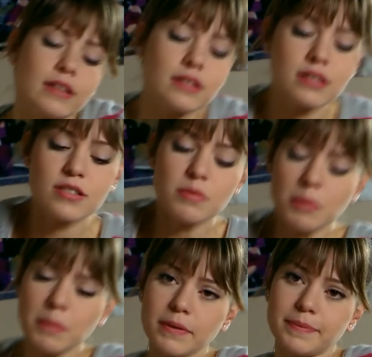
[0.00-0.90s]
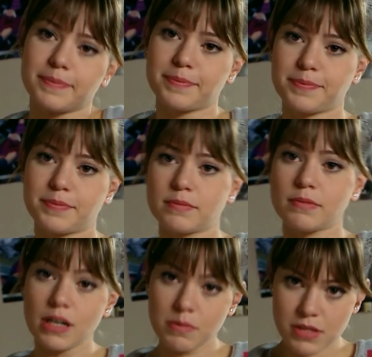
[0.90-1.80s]
anlatacağım ama
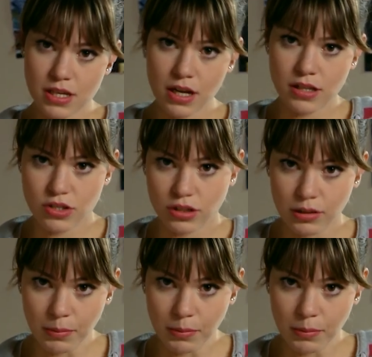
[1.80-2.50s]
aramızda kalacak